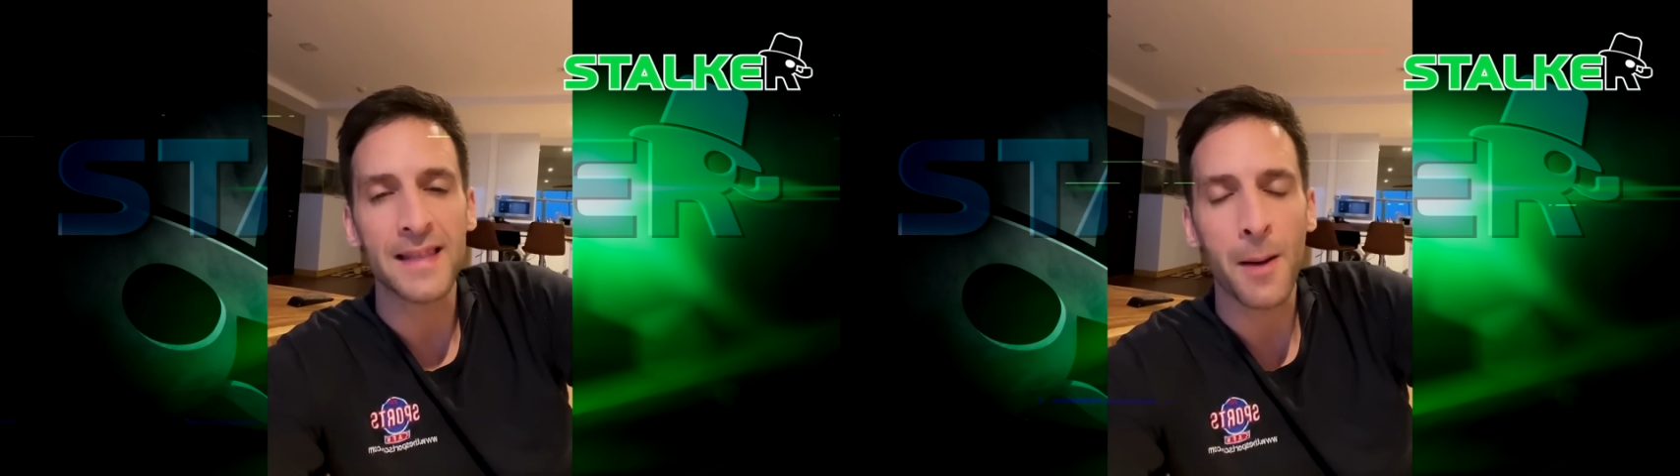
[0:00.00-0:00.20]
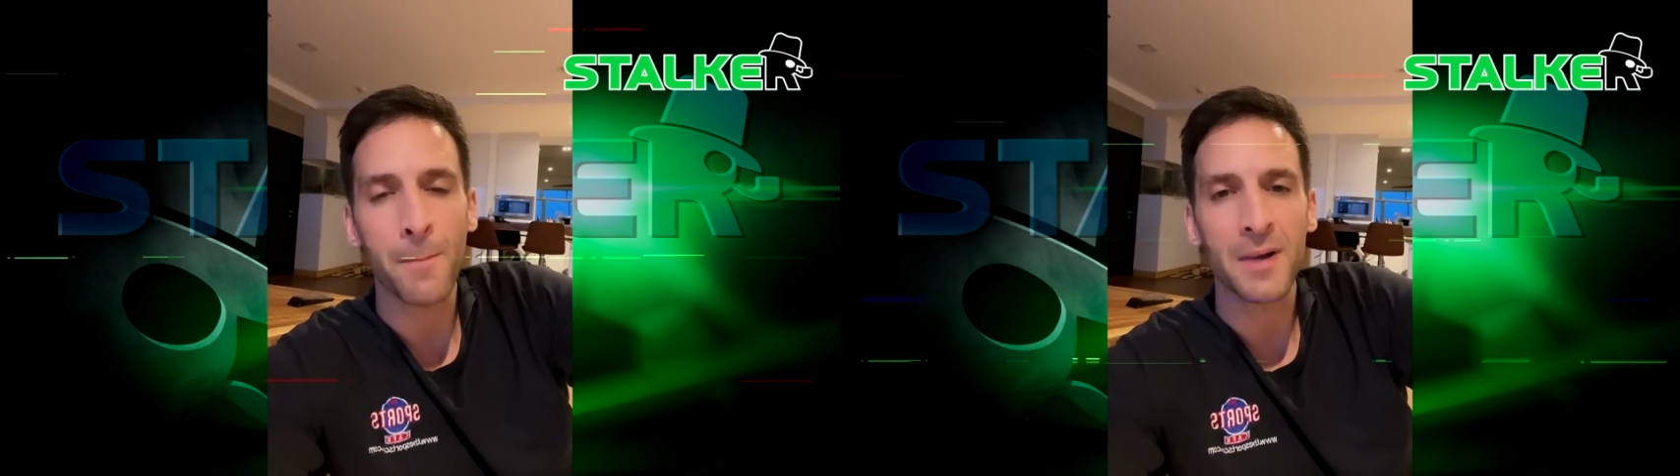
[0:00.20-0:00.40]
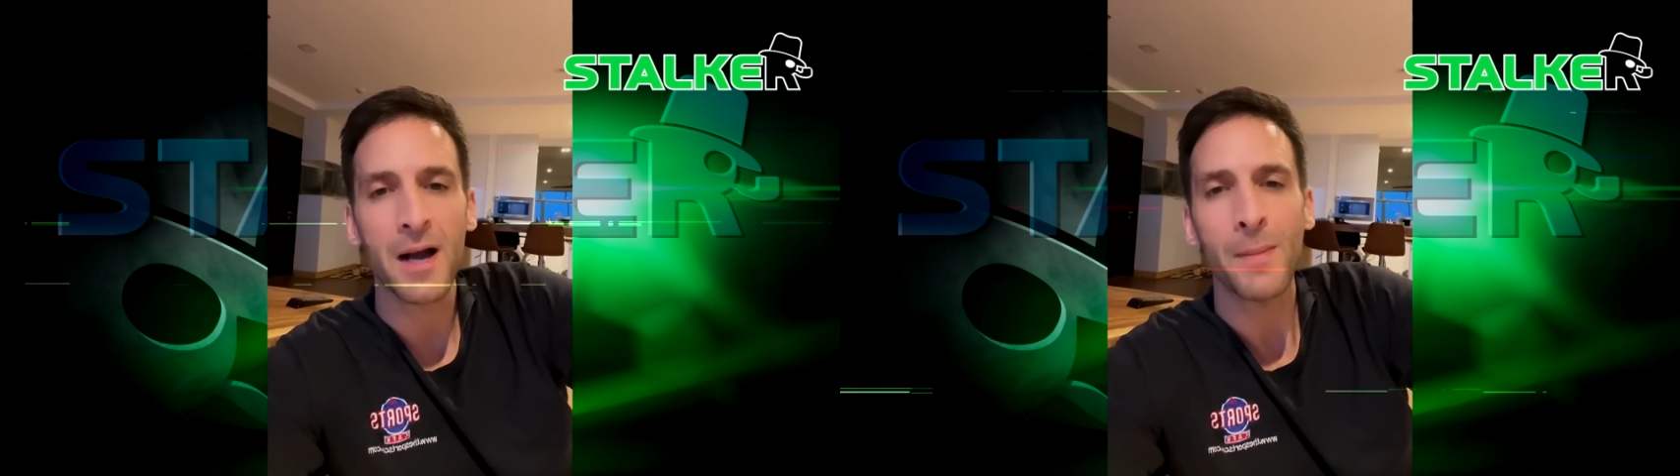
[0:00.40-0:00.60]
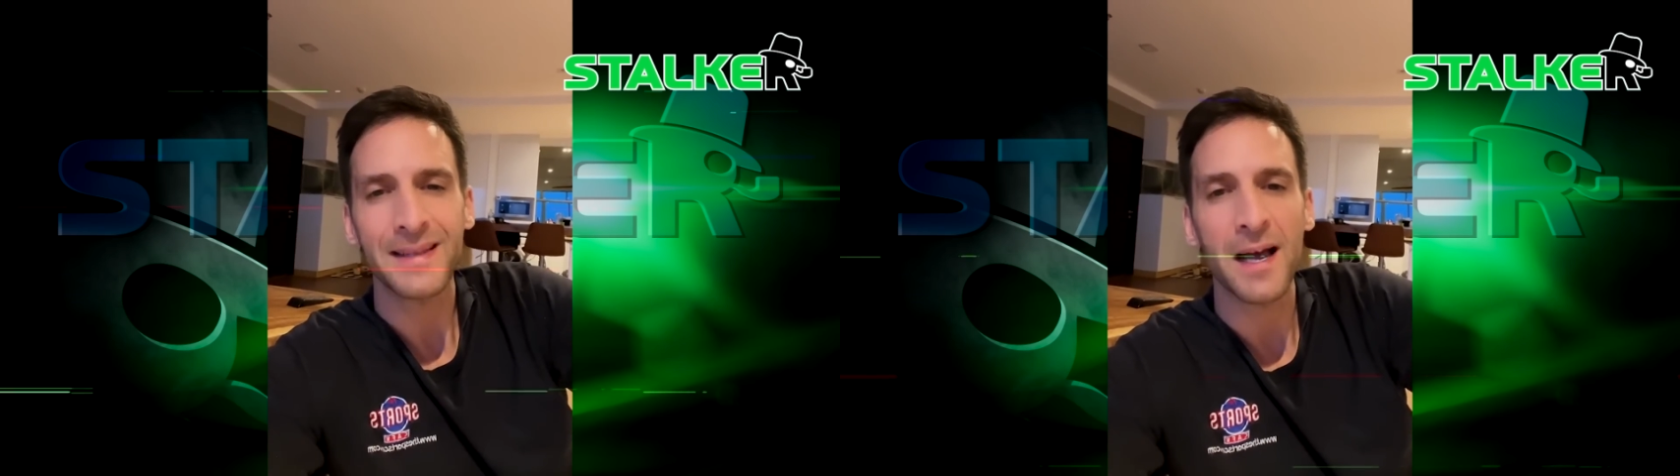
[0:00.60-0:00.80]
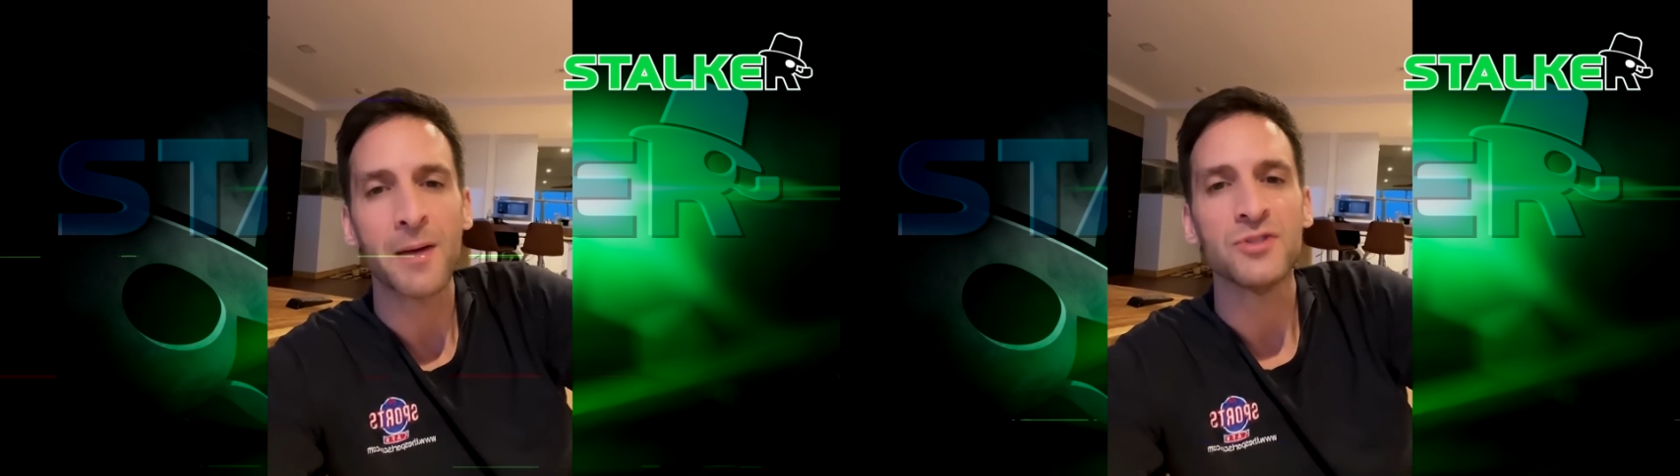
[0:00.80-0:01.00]
นามเขามา
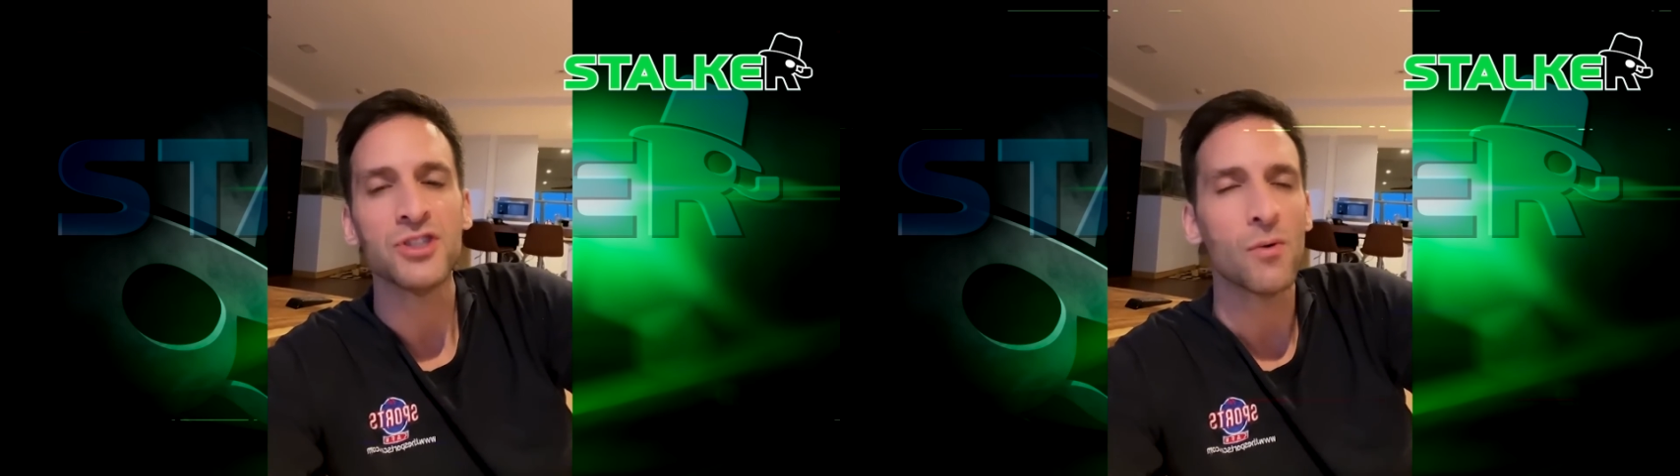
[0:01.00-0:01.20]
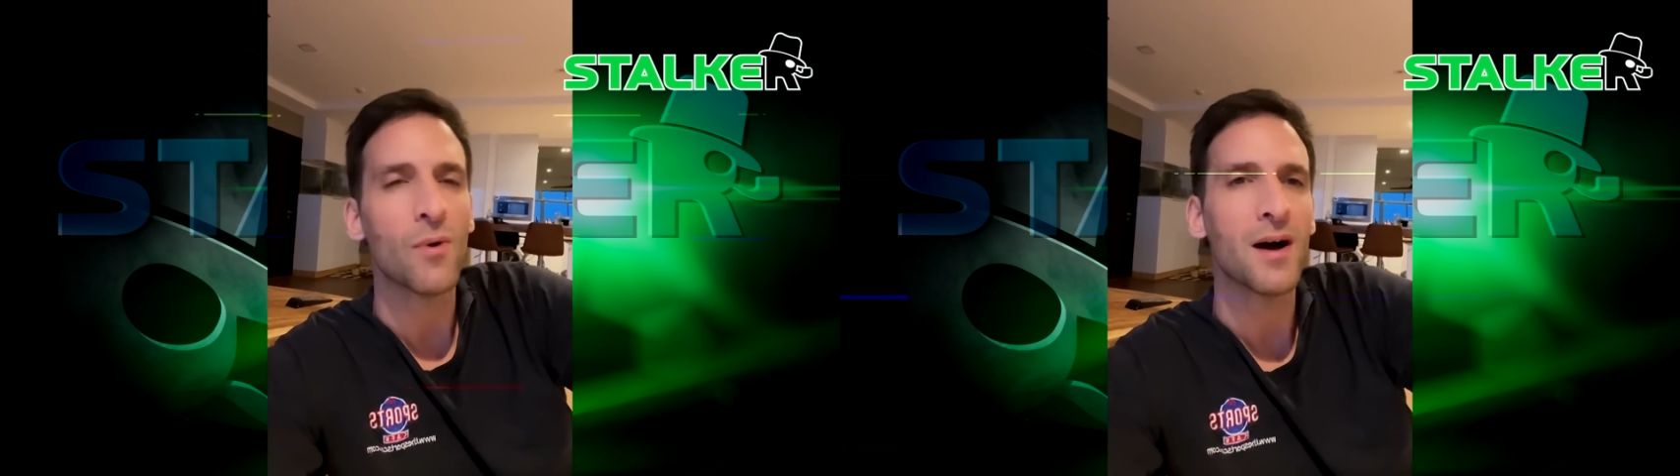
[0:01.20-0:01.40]
ตามจีว่า